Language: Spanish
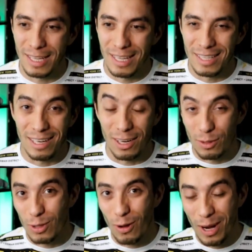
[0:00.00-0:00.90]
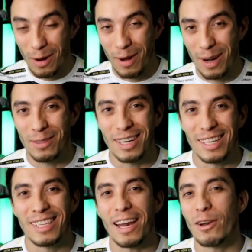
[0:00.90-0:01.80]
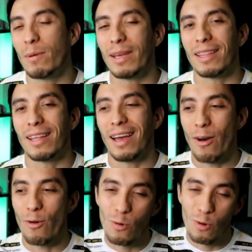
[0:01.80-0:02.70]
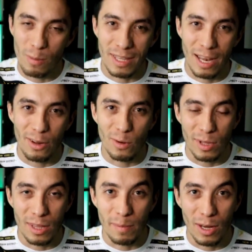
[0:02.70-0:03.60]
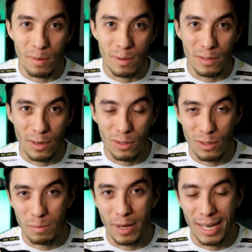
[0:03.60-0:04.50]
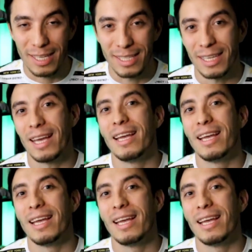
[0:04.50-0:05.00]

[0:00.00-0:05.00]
Si les gustó y lo van a utilizar, no olviden dejar un comentario, cuéntenme cómo les fue con su experiencia.